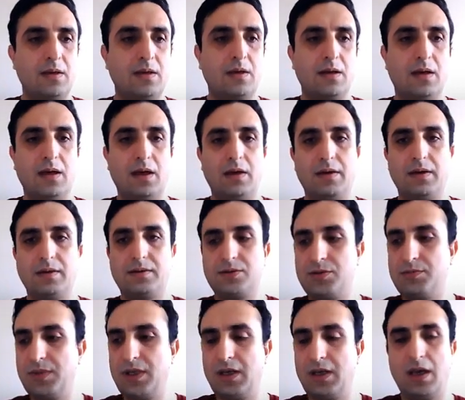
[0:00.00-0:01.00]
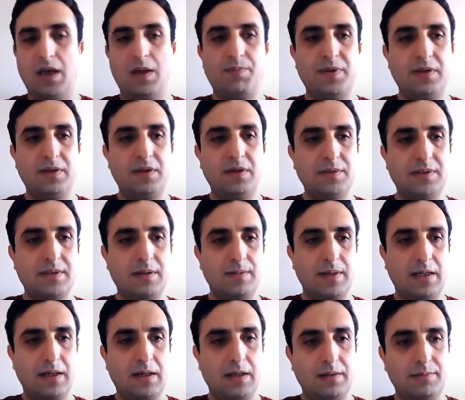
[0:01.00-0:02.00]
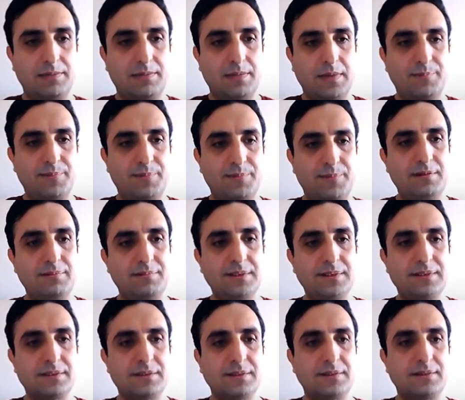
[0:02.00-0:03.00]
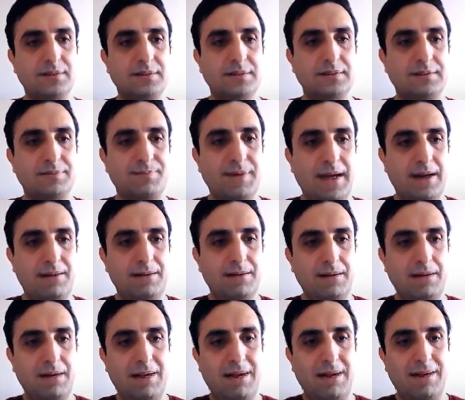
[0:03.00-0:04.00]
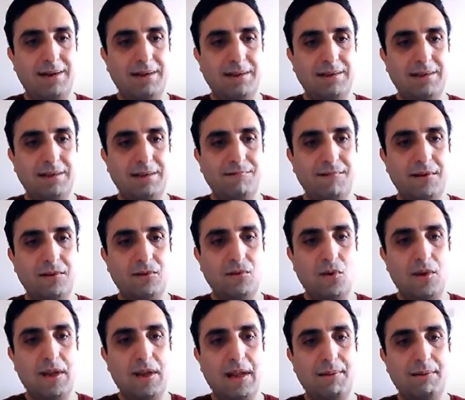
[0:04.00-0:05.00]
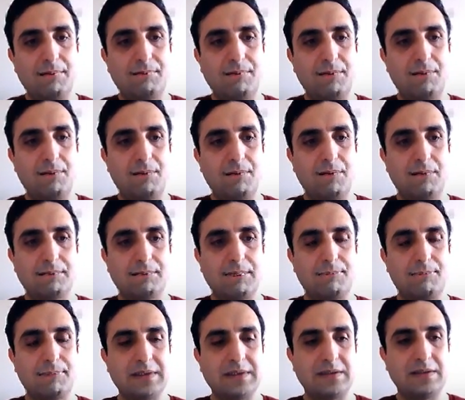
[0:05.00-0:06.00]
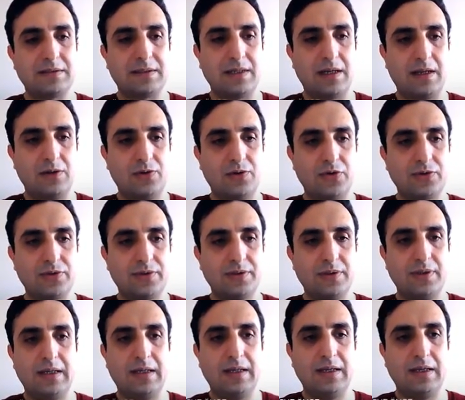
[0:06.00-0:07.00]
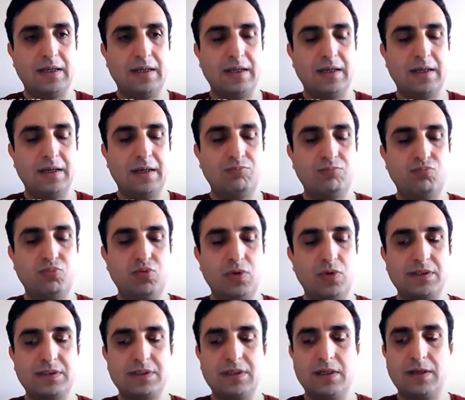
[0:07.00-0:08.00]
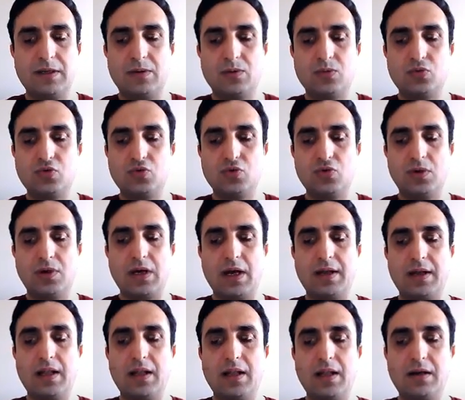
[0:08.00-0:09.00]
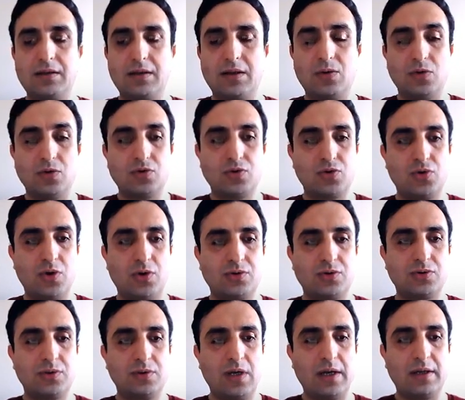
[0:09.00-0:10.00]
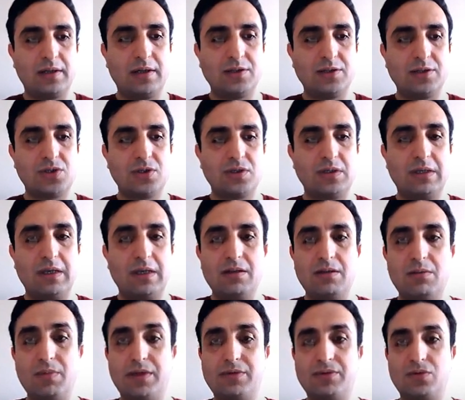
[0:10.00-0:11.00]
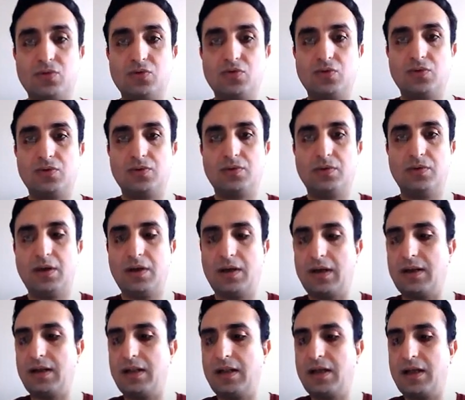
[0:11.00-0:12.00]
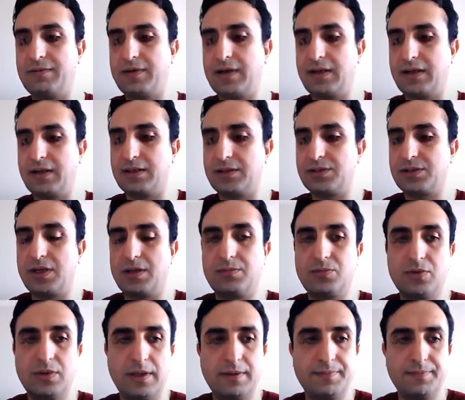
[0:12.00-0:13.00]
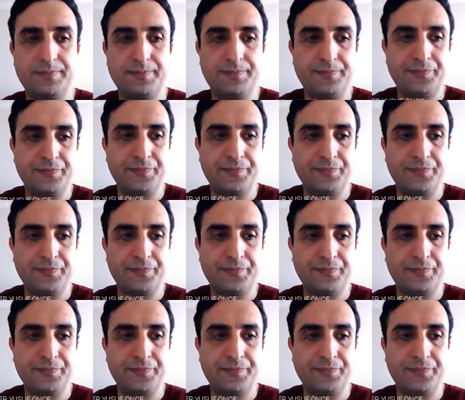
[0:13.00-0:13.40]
Evet, şimdi epididimise bakalım. Epididimiz spermlerin hareket ve döllenme yeteneğinin kazanmasını sağlıyor. Burası uzun kanallardan oluşuyor. Yaklaşık 7 metre uzunluğunda kanallar var arkadaşlar burada.